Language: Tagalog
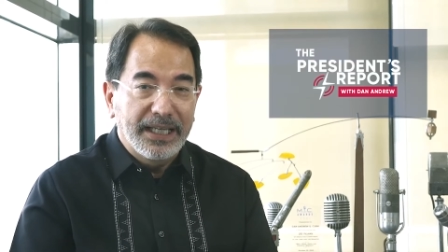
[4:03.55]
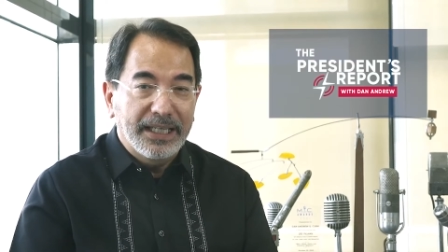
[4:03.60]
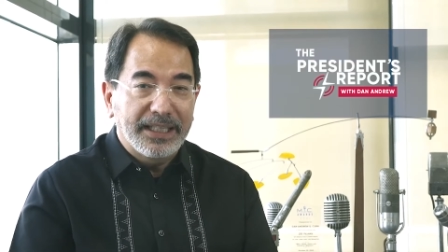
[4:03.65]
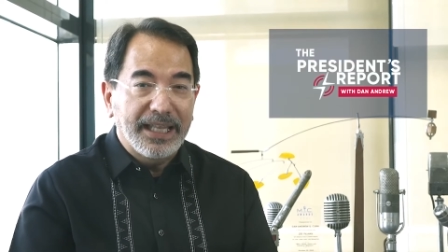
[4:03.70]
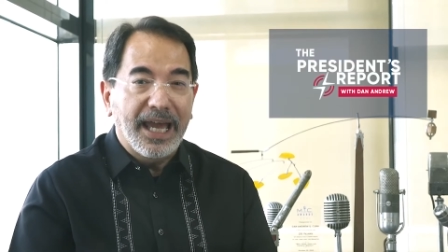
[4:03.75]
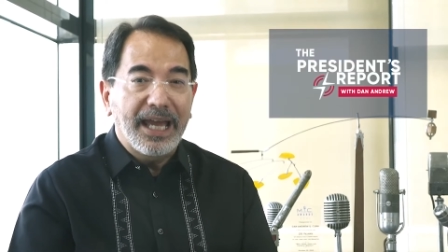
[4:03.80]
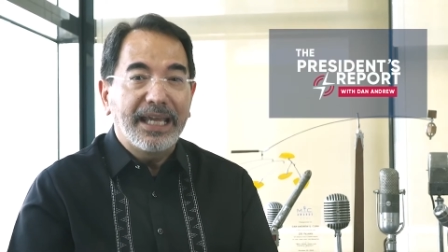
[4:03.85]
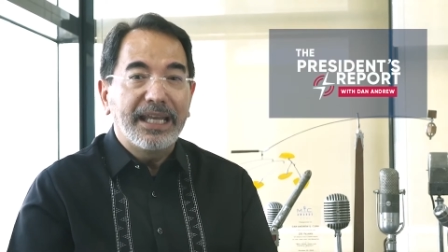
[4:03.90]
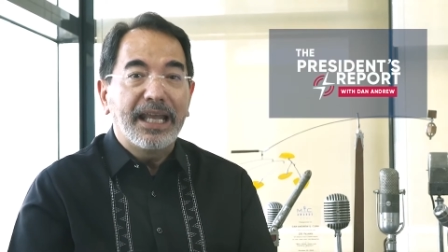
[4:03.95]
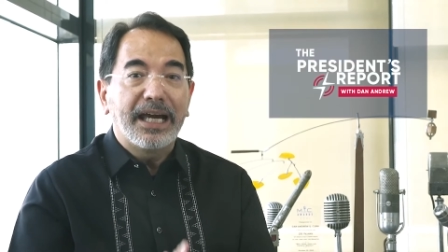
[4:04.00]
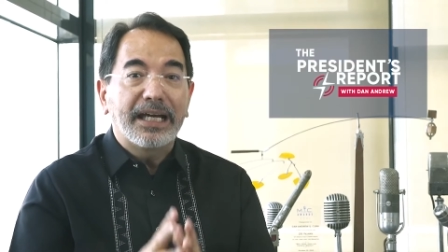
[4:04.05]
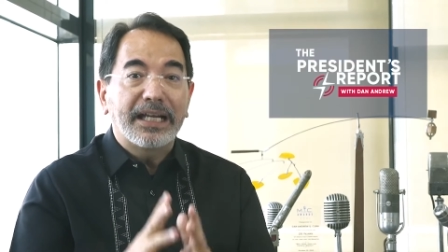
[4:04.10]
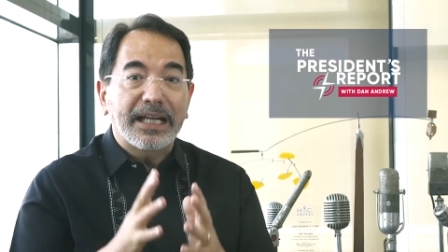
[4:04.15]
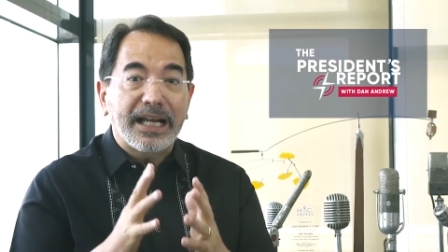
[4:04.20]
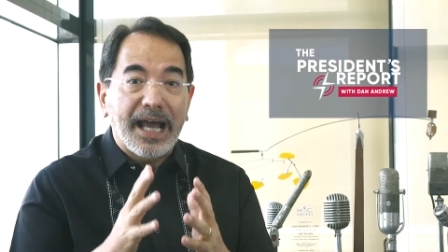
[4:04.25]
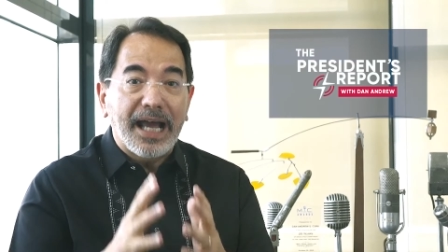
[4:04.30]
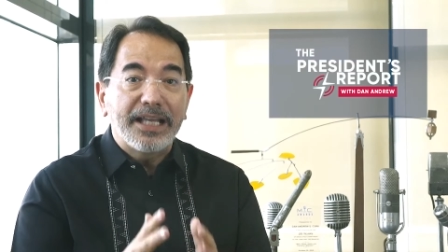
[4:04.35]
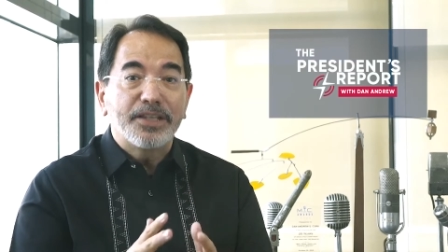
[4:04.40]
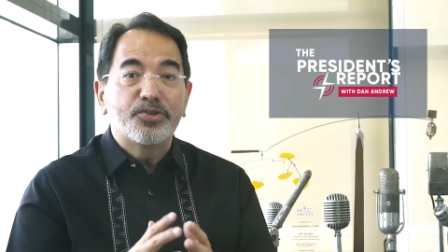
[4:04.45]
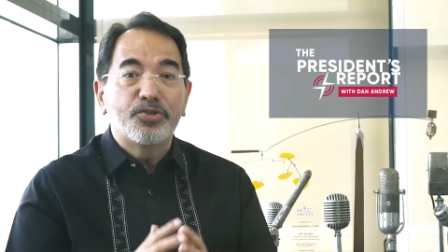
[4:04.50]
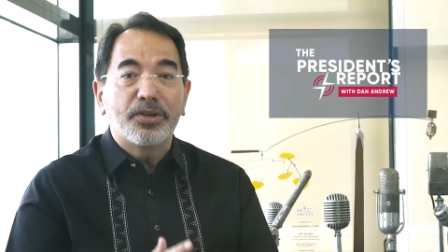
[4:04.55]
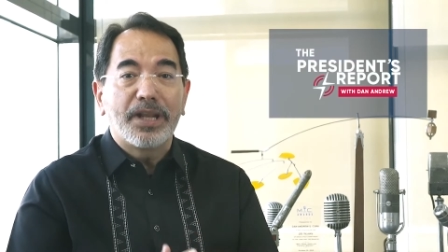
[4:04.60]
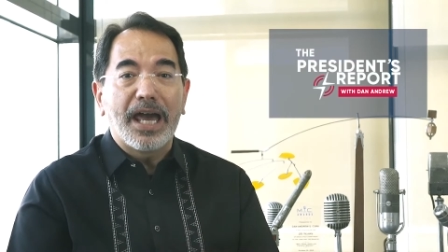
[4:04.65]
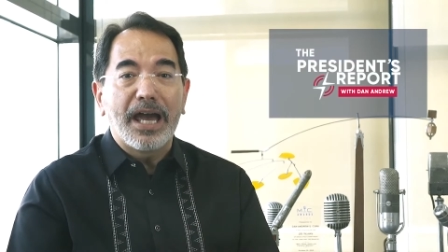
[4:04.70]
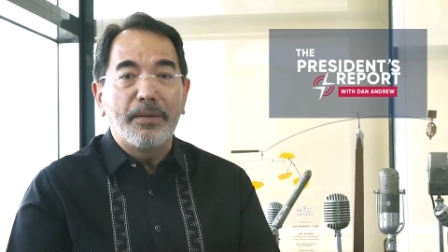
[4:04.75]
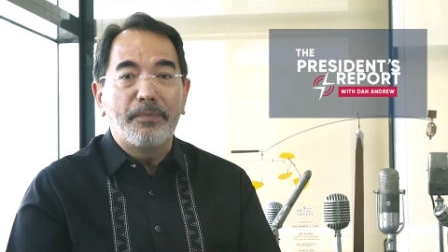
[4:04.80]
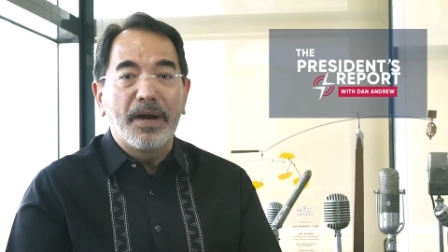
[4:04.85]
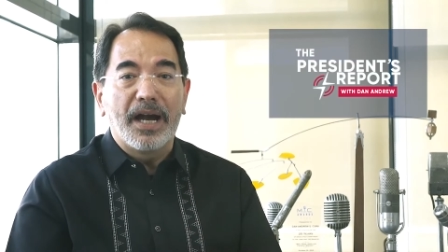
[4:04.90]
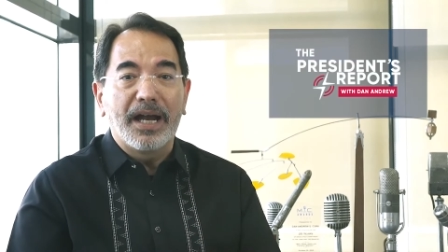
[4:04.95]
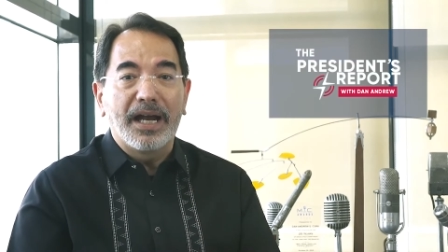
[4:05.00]
dahil ang radyo
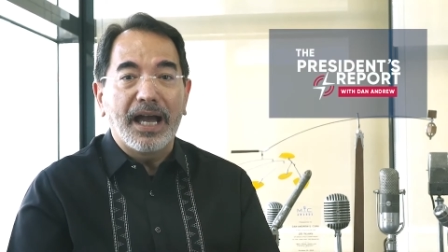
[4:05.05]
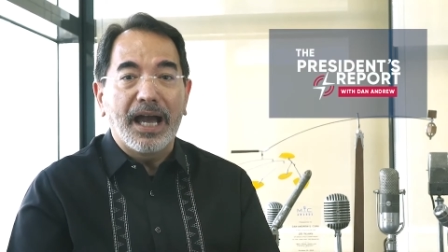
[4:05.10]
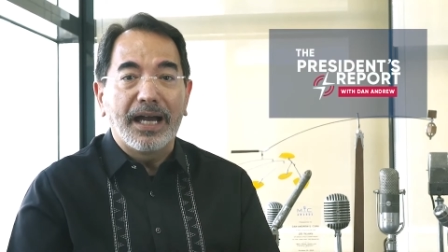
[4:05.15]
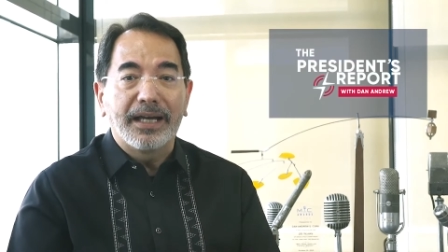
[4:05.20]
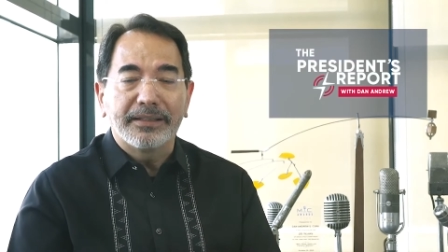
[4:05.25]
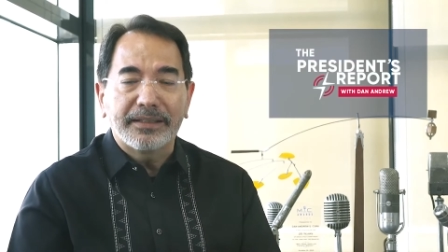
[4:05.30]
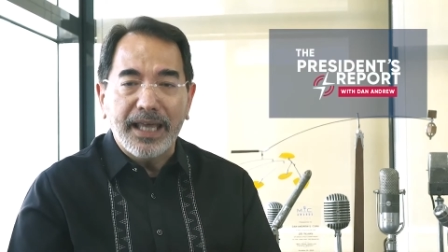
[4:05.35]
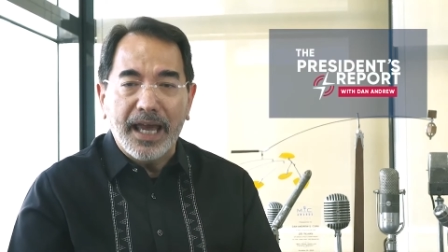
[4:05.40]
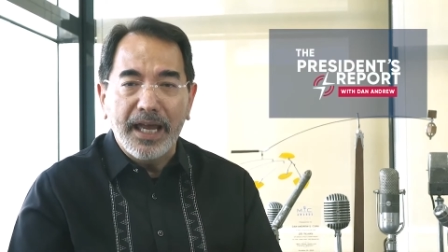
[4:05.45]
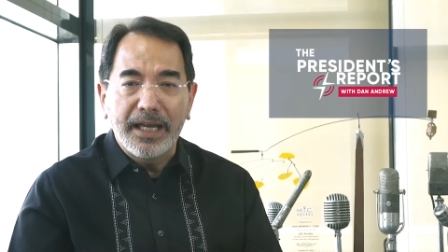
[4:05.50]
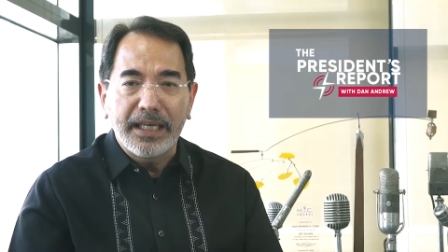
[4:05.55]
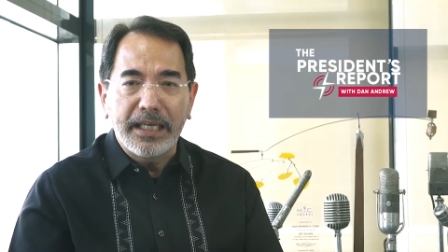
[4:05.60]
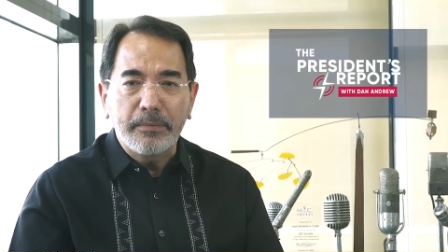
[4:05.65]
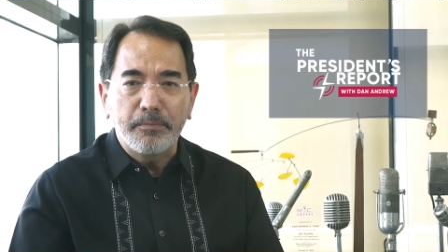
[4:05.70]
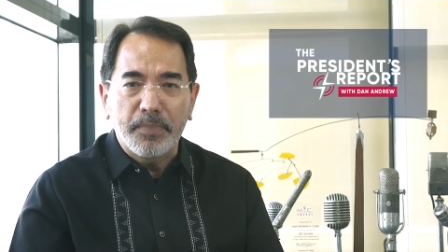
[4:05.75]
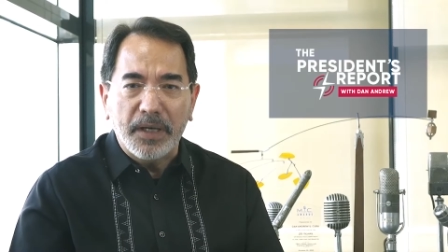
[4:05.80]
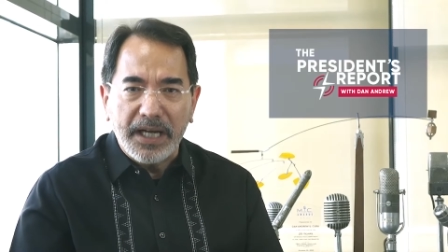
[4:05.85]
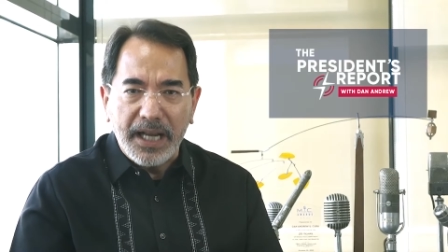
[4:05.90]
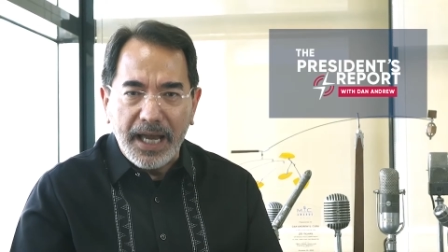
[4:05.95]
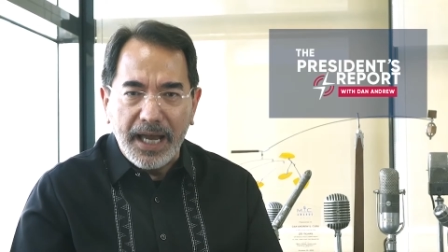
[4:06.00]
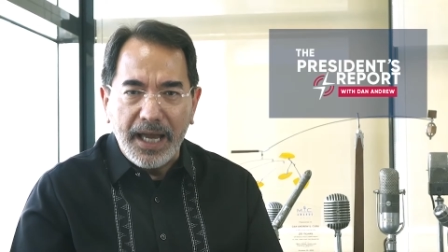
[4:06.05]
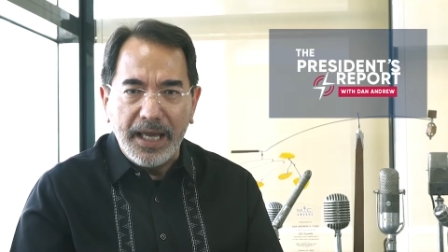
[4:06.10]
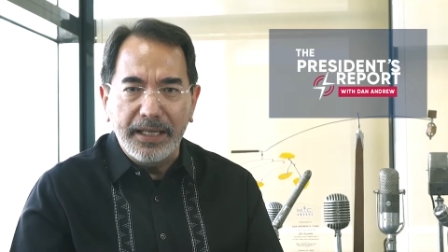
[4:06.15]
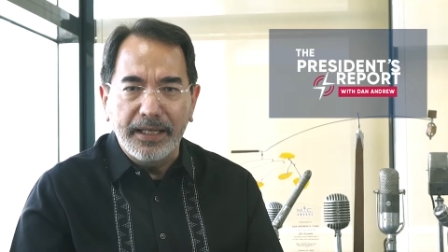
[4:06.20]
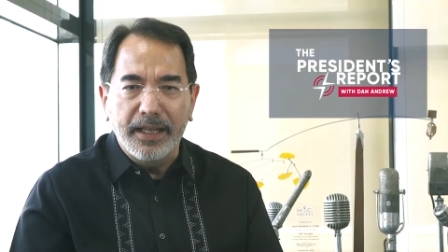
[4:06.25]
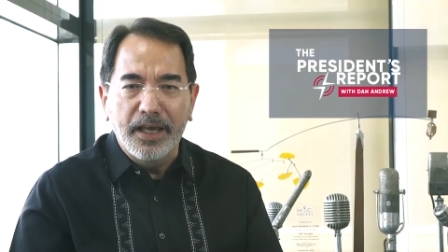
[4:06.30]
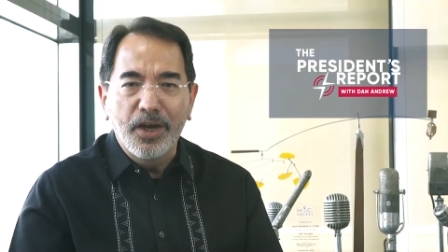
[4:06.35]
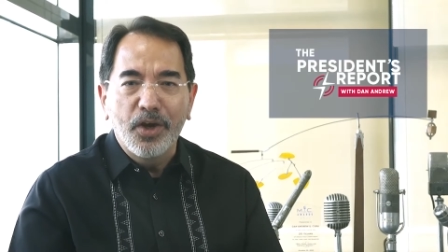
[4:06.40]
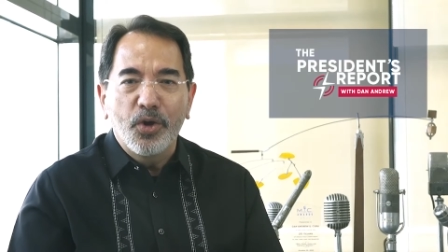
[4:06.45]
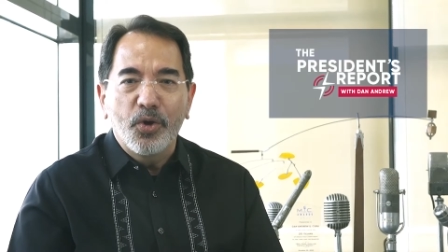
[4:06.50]
lamang ang tanging
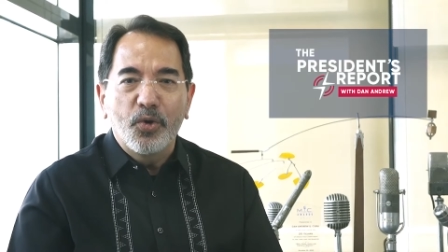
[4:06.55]
paraan